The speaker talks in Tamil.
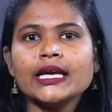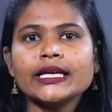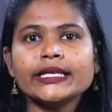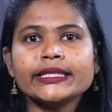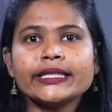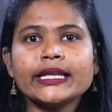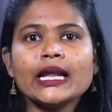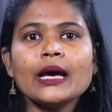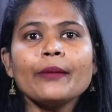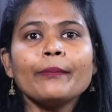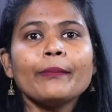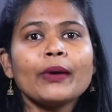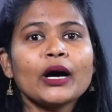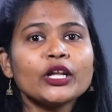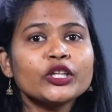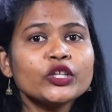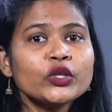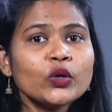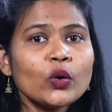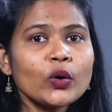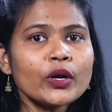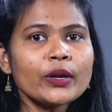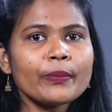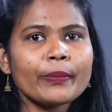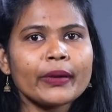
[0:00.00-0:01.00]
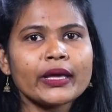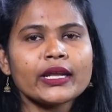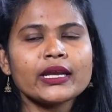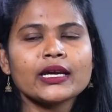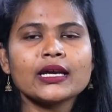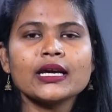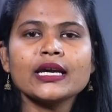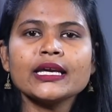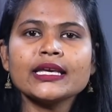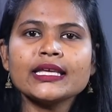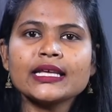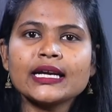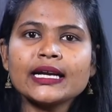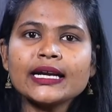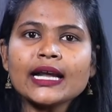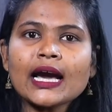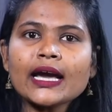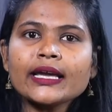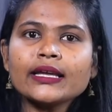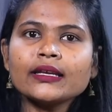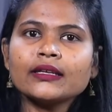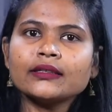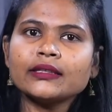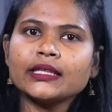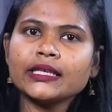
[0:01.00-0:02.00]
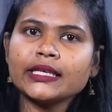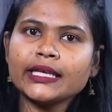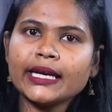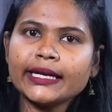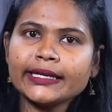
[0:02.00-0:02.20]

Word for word: இதில் பதினோரு பேருக்கு இரண்டாயிரத்தி